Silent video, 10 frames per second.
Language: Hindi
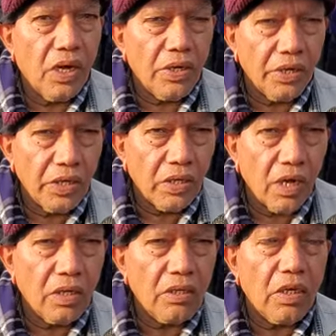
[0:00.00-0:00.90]
हर एक
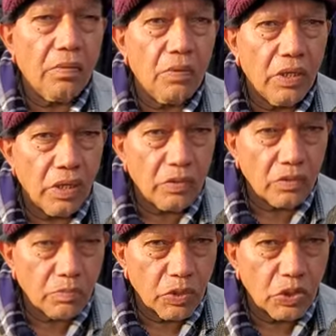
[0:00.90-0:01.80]
अंग हर एक
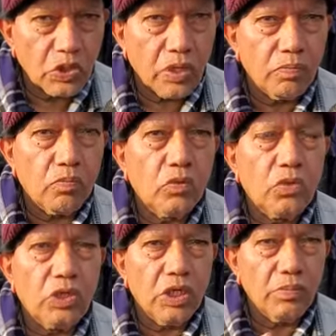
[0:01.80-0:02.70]
मिनिस्टर
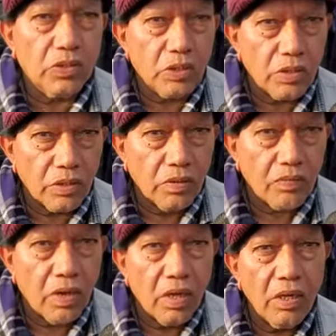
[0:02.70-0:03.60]
सीएम से तीन
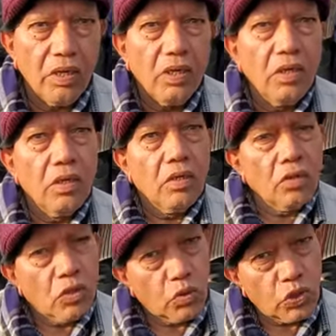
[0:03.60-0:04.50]

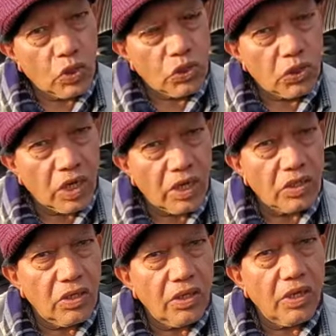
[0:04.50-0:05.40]
दफ़ा दुष्यंत चौटाला
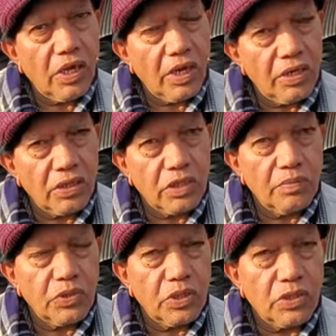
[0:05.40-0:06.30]
से लेके एग्रीकल्चर
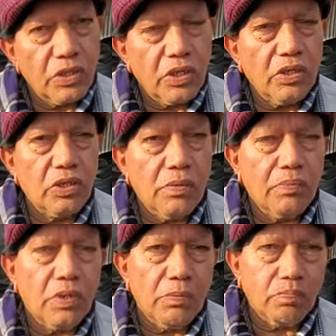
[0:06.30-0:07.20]
मिनिस्टर से लेके सब
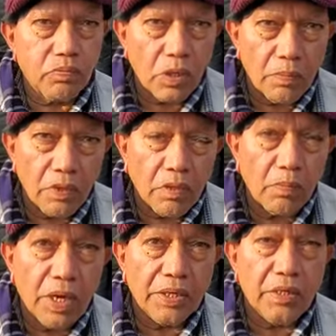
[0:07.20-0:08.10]
सब सब
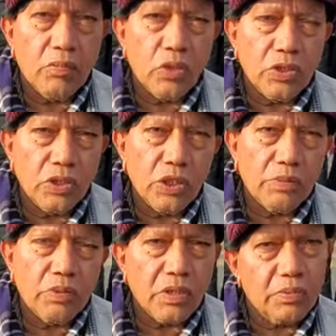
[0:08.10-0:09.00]
मार्केटिंग बोर्ड से चीफ
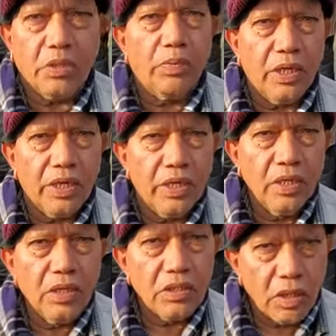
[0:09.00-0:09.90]
से सबसे मिले
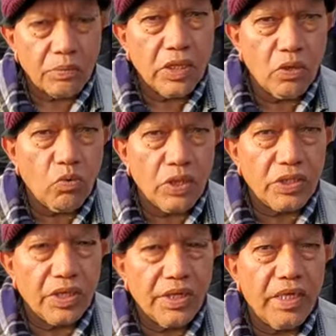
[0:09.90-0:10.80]
सबसे
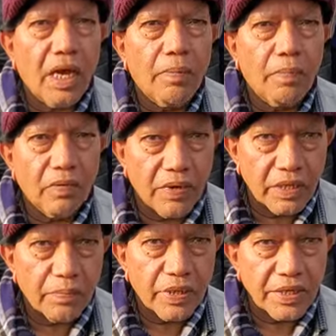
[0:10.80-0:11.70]
रिक्वेस्ट करी कि आप अपने
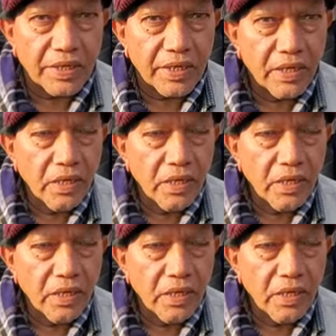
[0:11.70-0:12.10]
वायदे पे आइए